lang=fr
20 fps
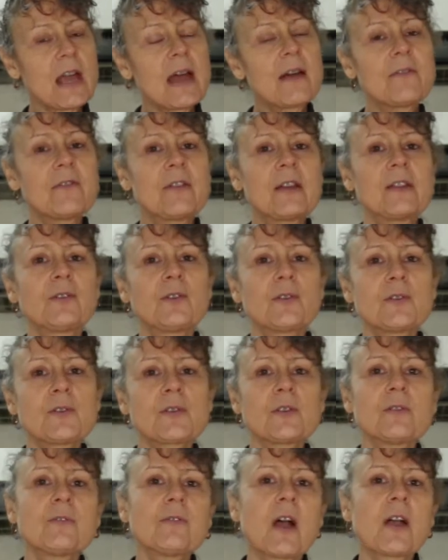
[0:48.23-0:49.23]
afin de
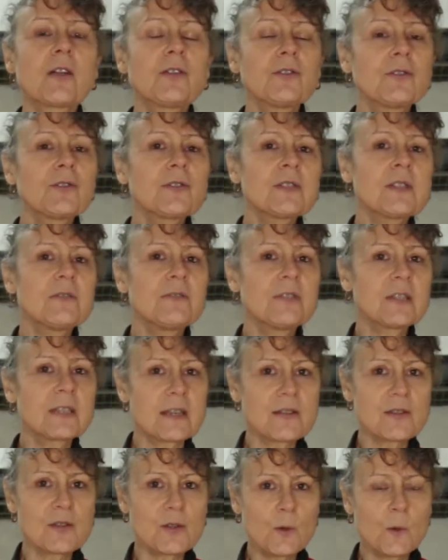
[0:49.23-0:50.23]
recevoir une
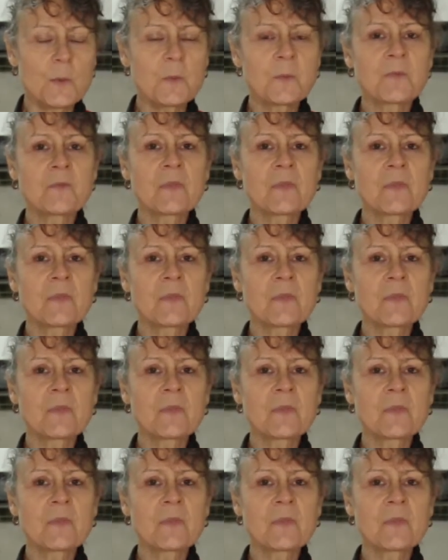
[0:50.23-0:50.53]
notification